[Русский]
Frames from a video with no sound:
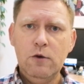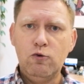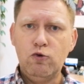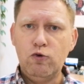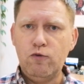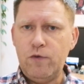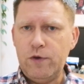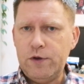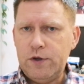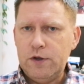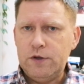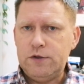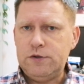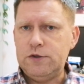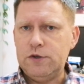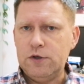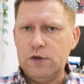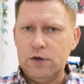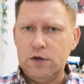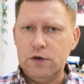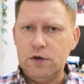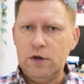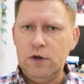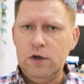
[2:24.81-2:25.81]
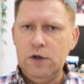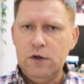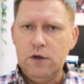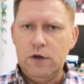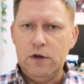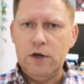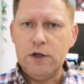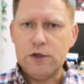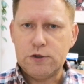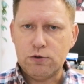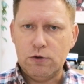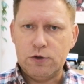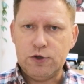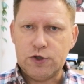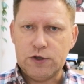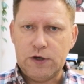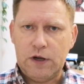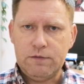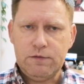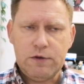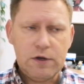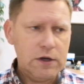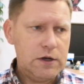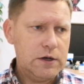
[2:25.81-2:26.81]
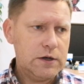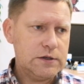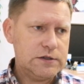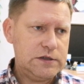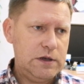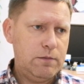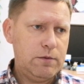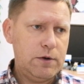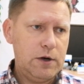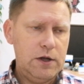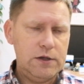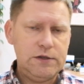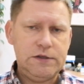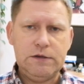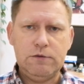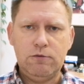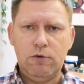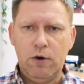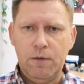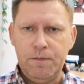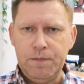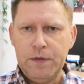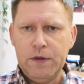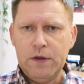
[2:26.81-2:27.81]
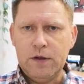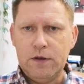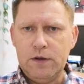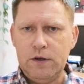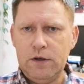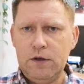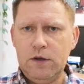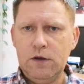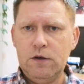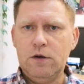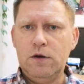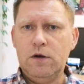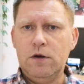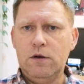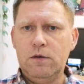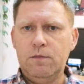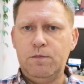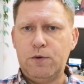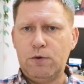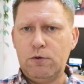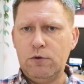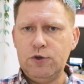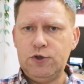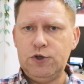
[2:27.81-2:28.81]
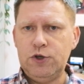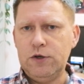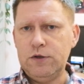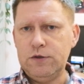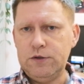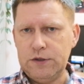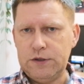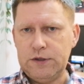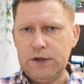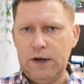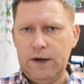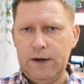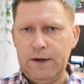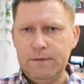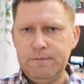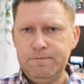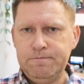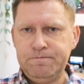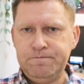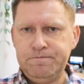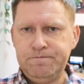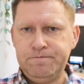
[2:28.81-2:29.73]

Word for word: увидеть э, лицо человека, разобрать его и э, прочие детали.